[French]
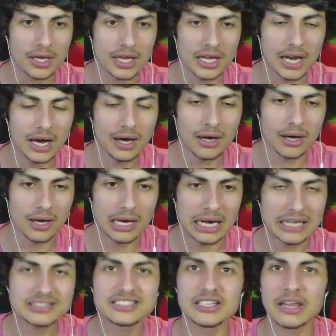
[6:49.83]
et là, euh,
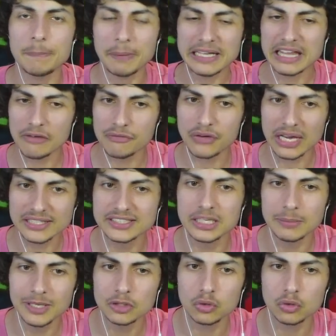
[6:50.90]
là, ce n'est pas des vrais skimmy